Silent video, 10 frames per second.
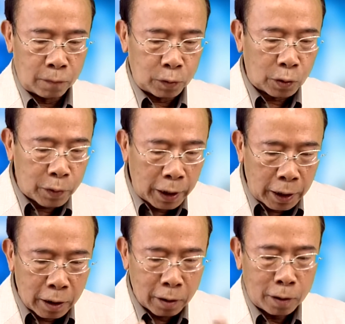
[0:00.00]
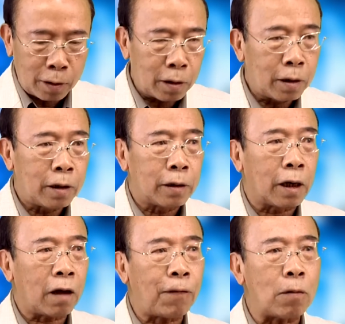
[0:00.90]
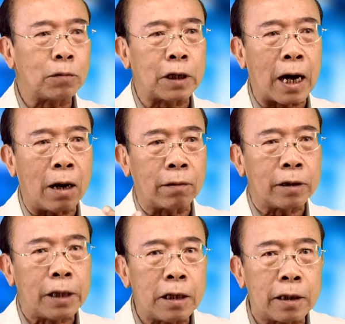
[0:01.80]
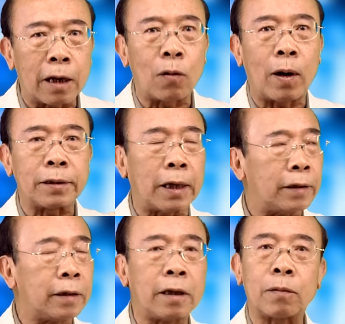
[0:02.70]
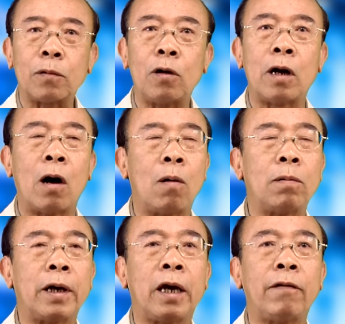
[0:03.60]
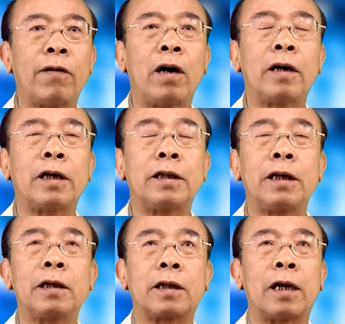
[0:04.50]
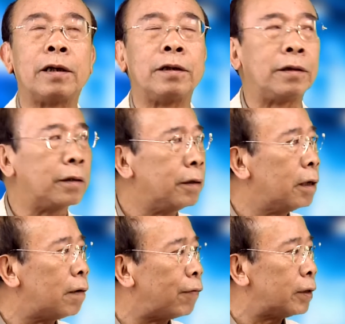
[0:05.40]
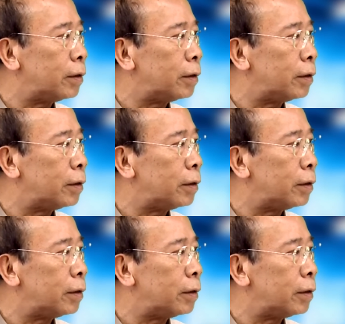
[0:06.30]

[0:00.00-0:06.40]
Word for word: trong khi đó thì cái phong trào cái tinh thần hòa giải dân tộc nó đồng ý với cái tinh thần giữ nước và